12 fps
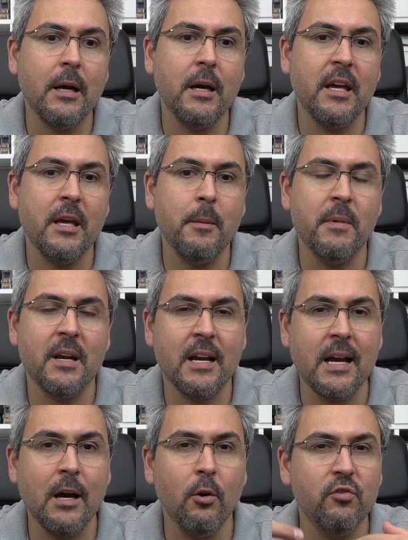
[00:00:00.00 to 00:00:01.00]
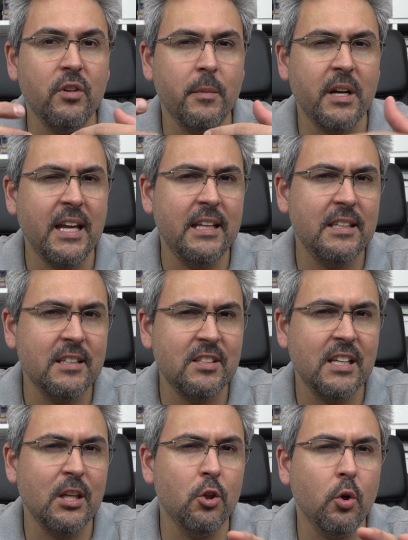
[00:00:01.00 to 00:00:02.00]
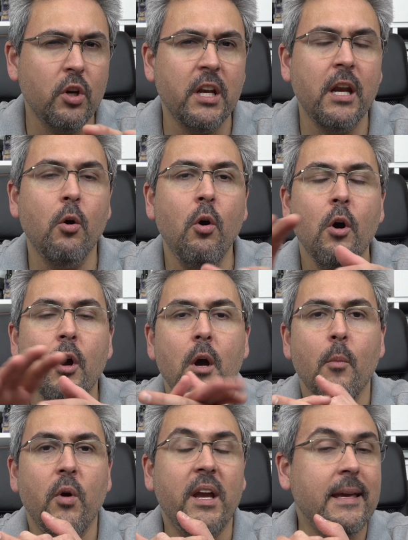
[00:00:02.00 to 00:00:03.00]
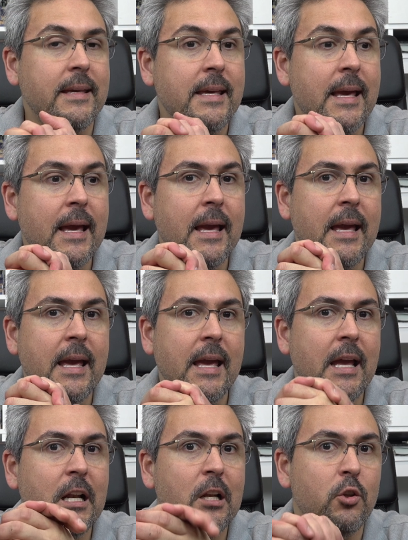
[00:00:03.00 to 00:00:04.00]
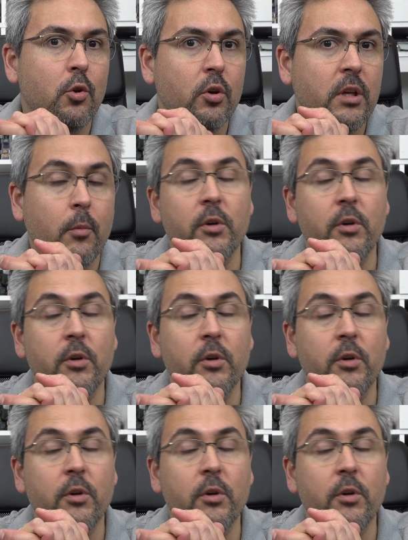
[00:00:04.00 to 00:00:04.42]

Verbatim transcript: a mercados emergentes, así que no creo pues que llegue el Nokia.